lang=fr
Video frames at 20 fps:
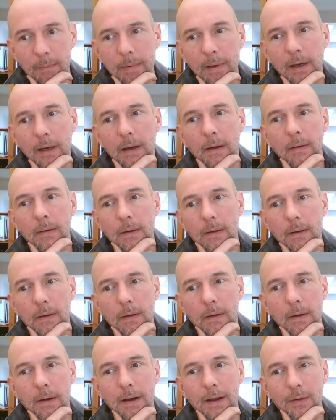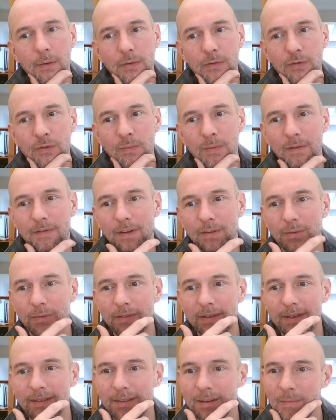pas là-dessus, mais enfin ce
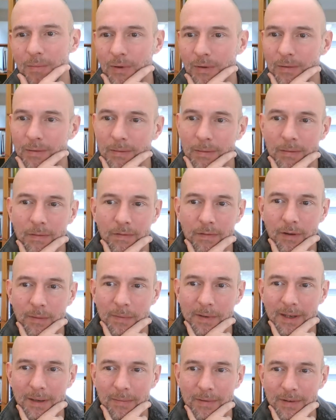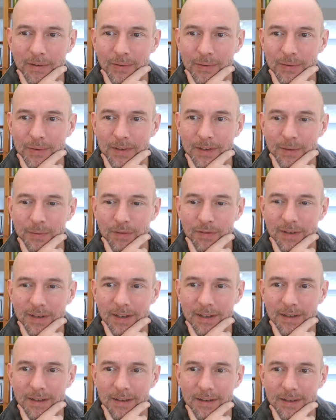serait tellement formidable un jour de
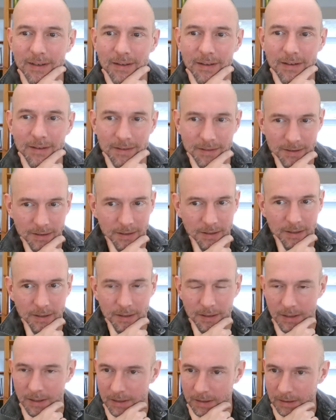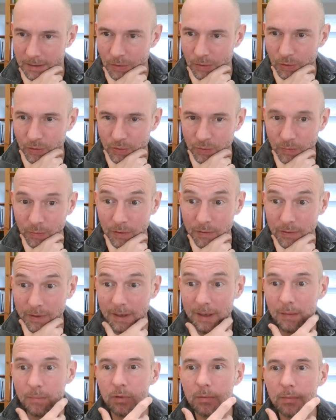découvrir la, le tombeau voire
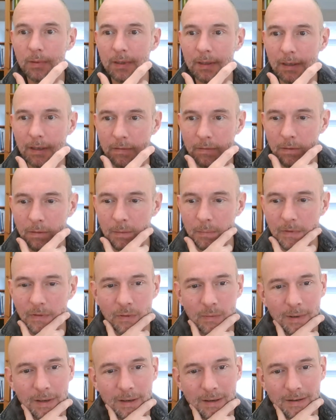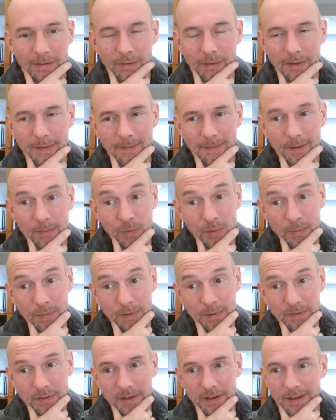la momie d'Alexandre, parce que bah, Alexandre a été
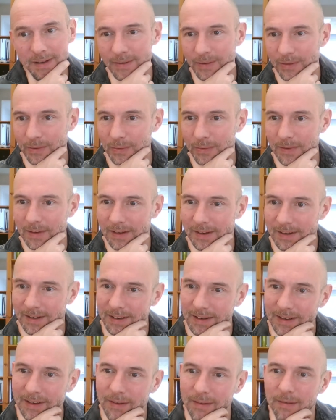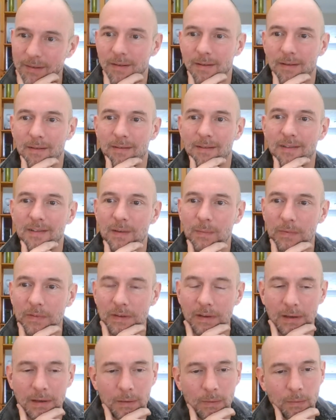momifié selon des des rites euh,
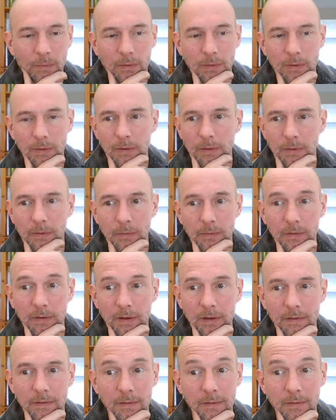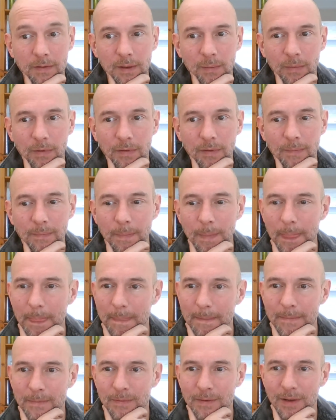égyptiens, donc euh, ce serait évidemment
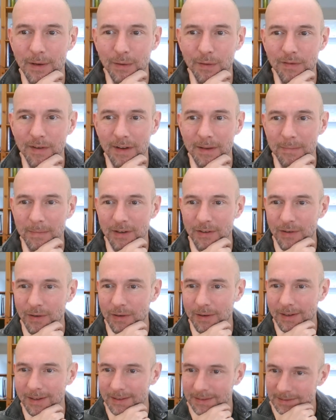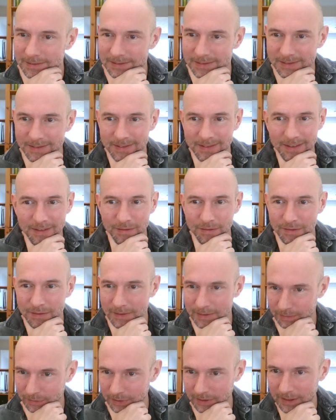une découverte majeure, hein, euh, que
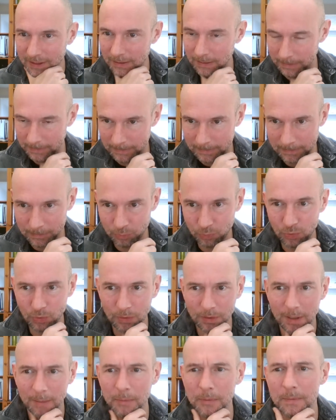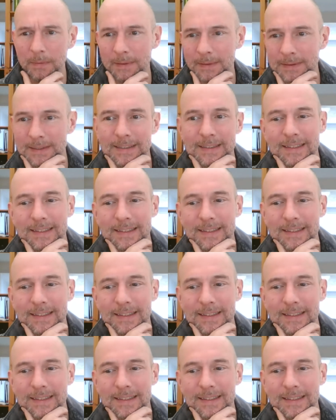vaudrait tout en camon. Hein.